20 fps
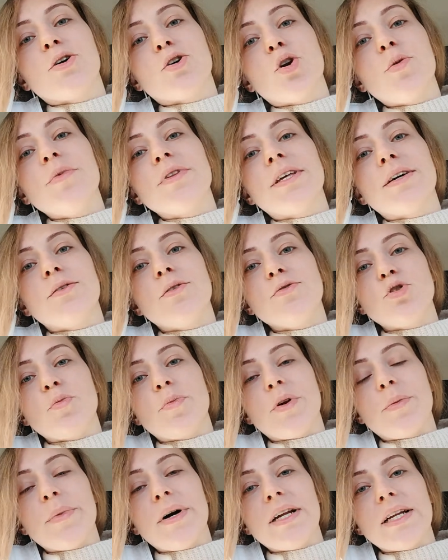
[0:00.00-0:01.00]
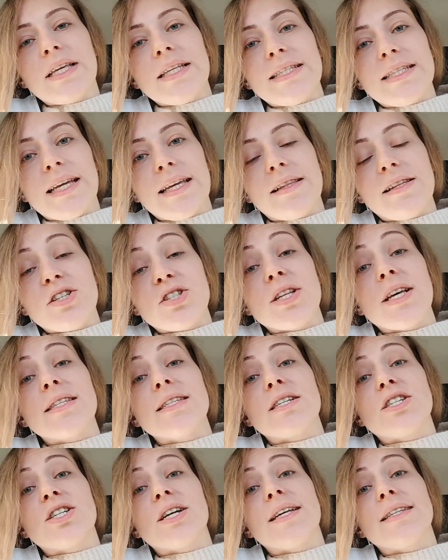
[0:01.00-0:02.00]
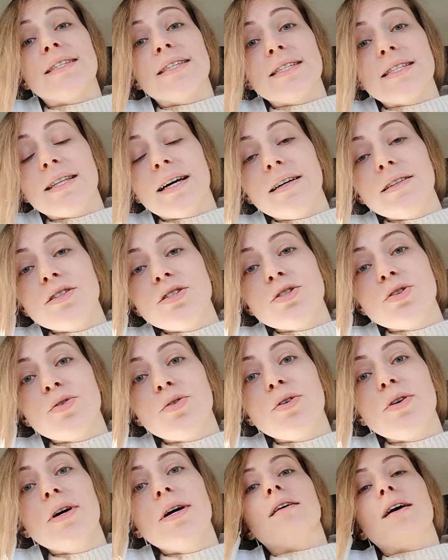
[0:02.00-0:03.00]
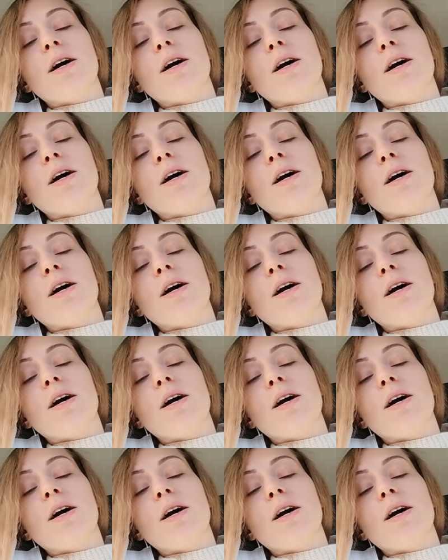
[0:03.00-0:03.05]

Кроме того, в супермаркете я должна держать дистанцию,